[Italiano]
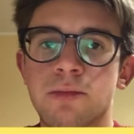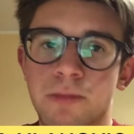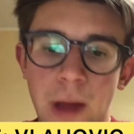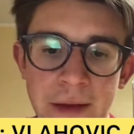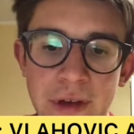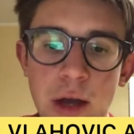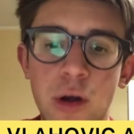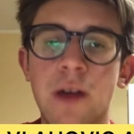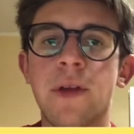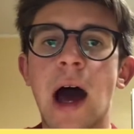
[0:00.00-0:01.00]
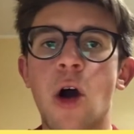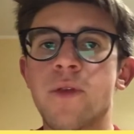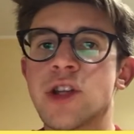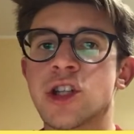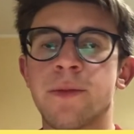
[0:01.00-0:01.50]
è vero che
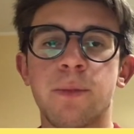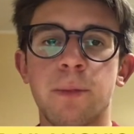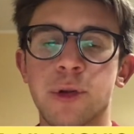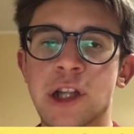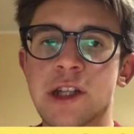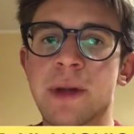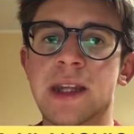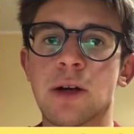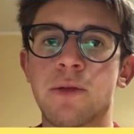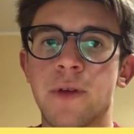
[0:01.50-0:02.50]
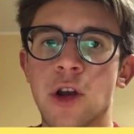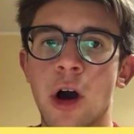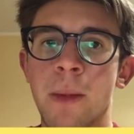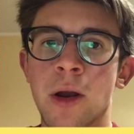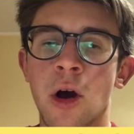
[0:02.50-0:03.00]
Vlaovic potenzialmente era un
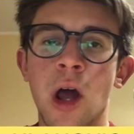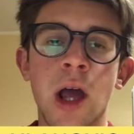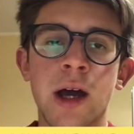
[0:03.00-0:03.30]
fenomeno,